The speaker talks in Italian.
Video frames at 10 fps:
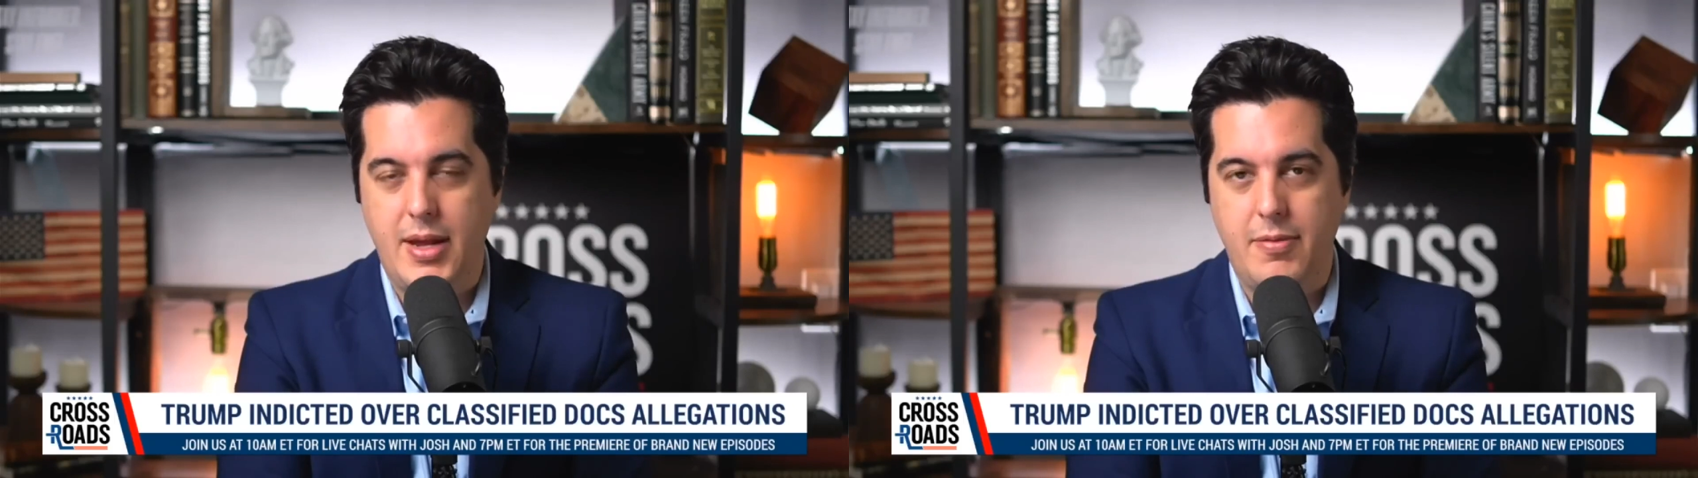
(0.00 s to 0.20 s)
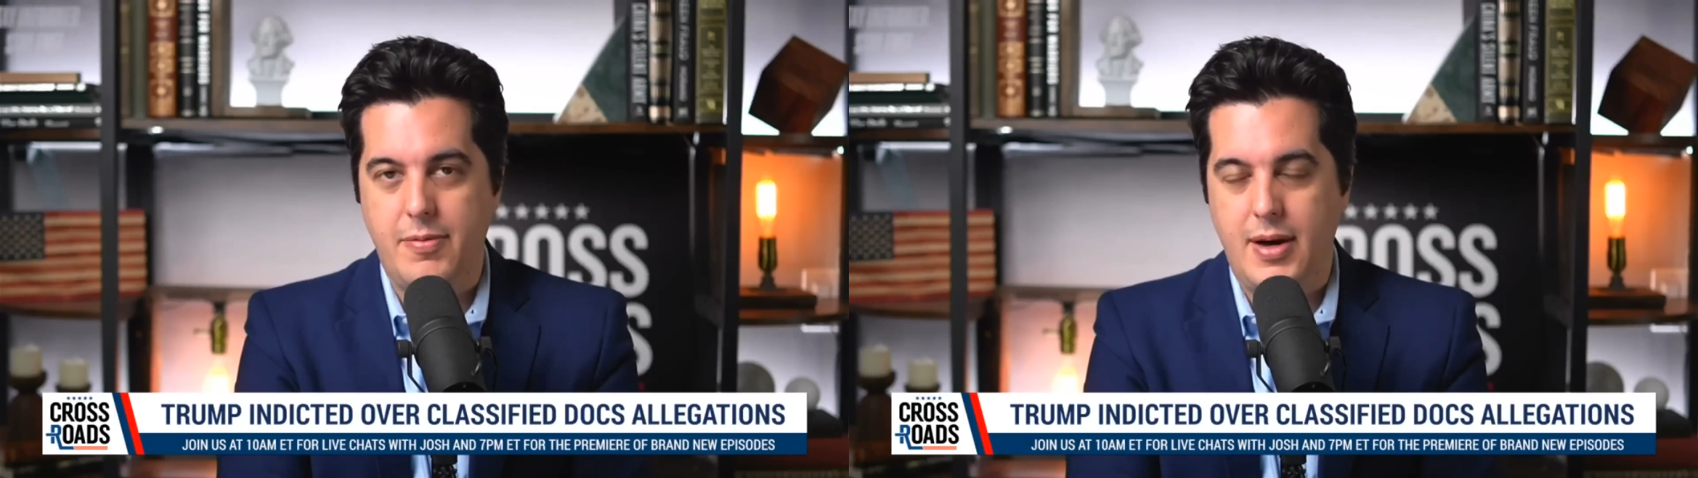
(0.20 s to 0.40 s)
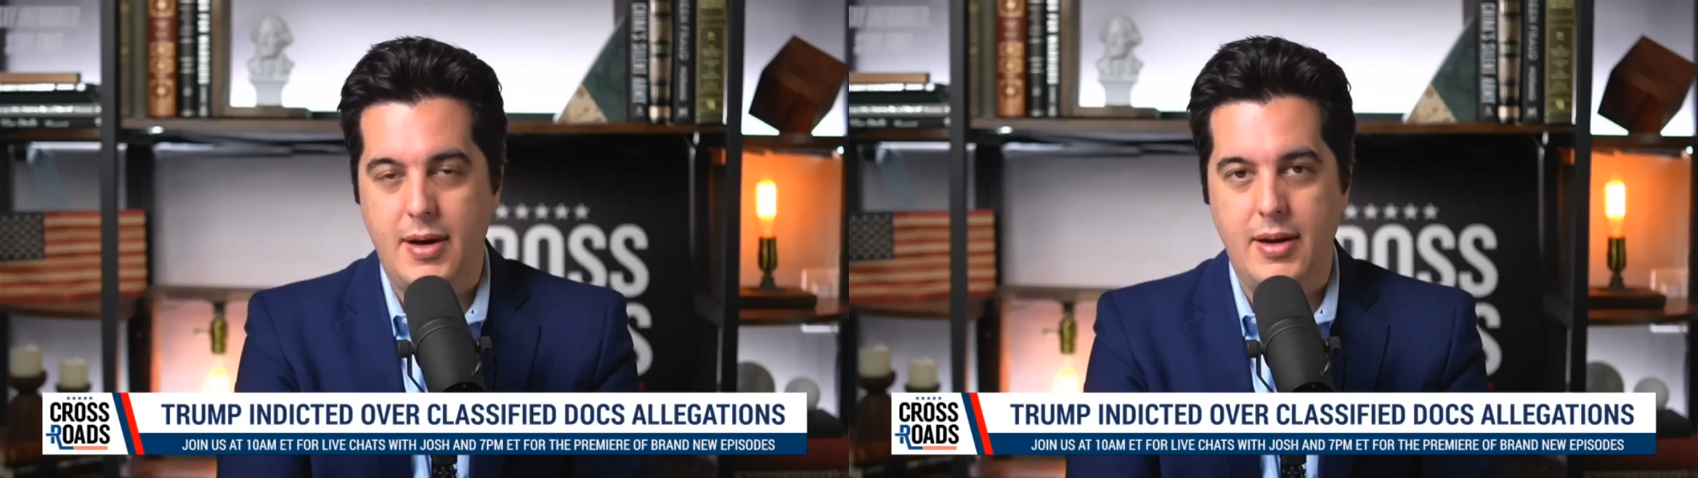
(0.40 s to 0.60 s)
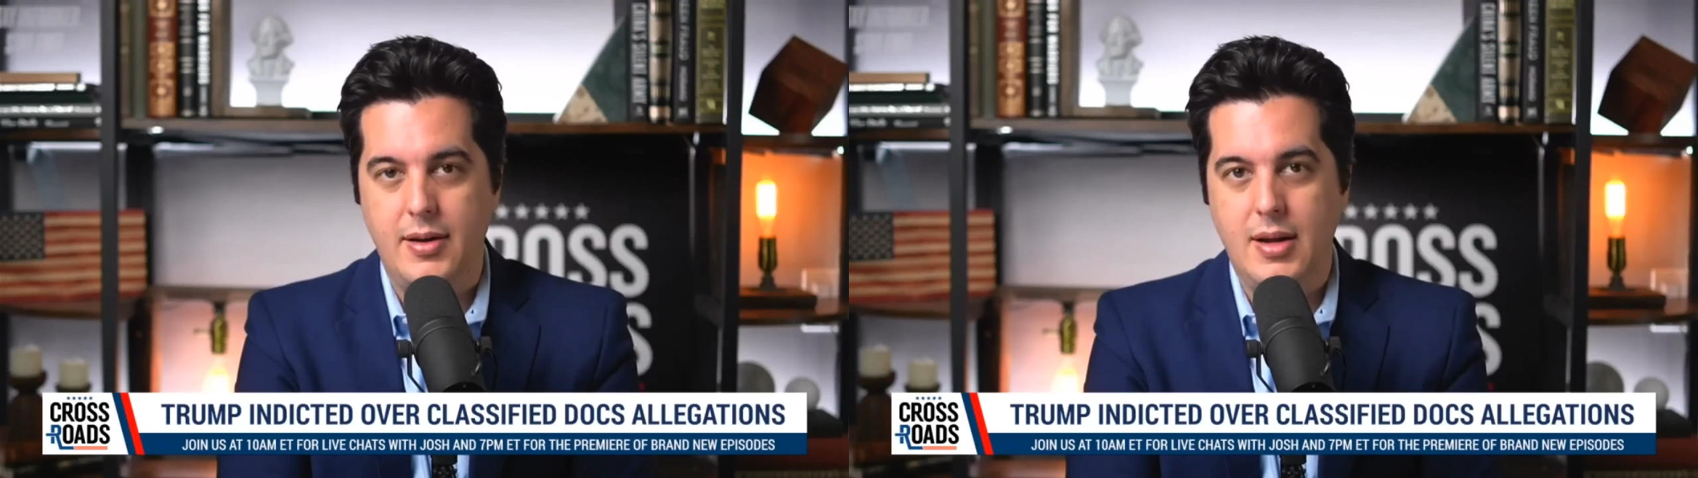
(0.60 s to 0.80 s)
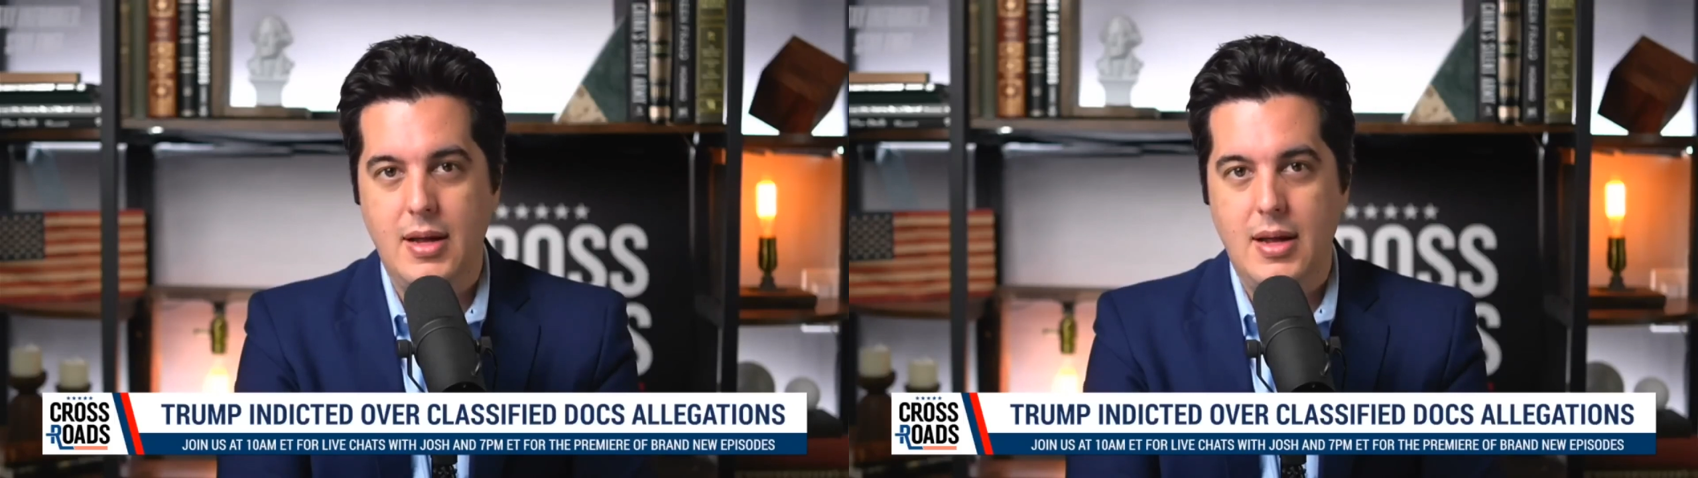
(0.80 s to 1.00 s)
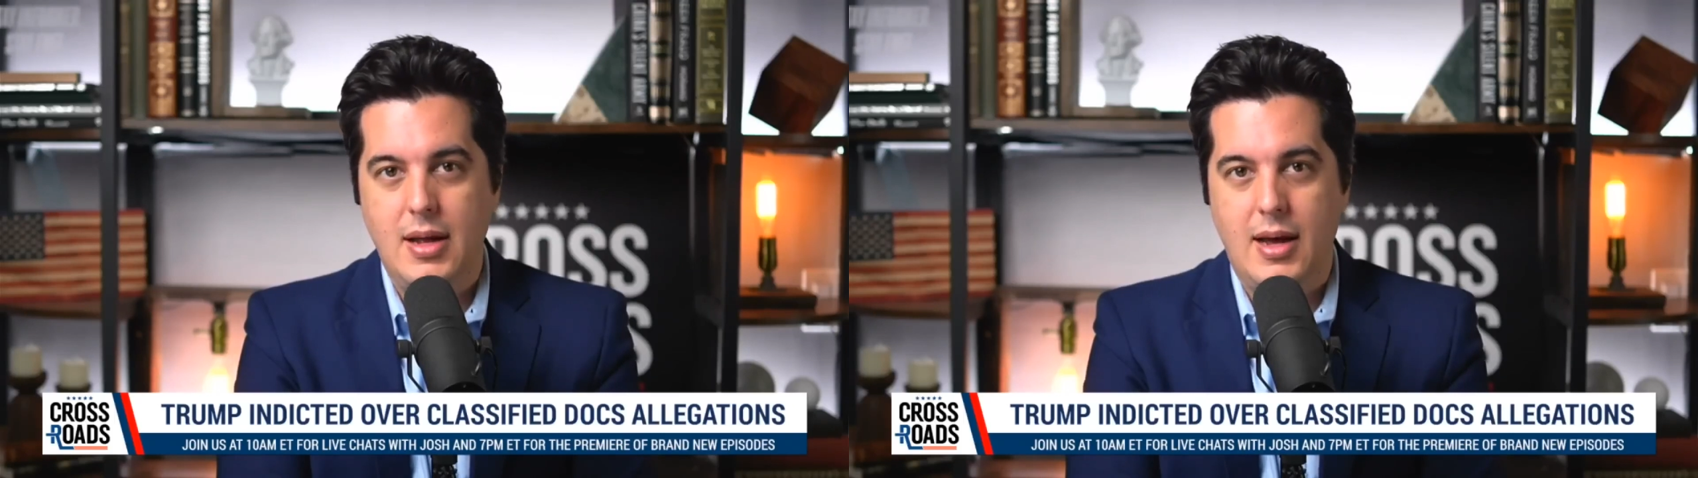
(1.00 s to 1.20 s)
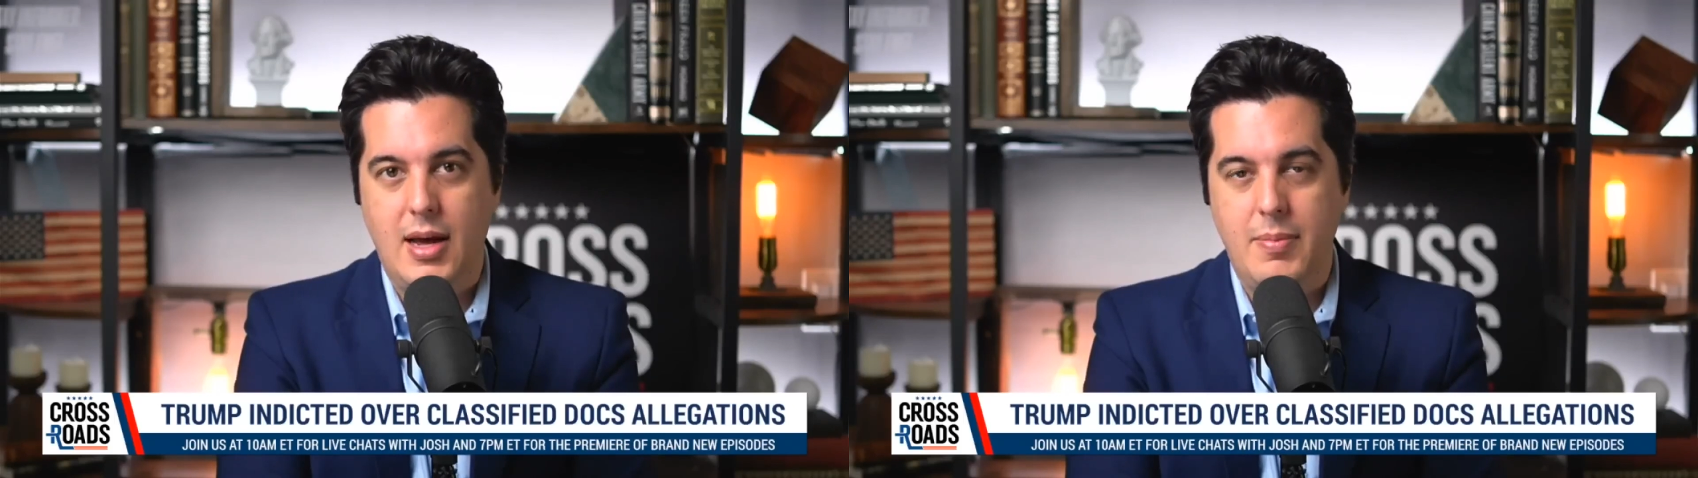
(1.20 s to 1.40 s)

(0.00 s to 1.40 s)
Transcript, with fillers: Ma ciò nonostante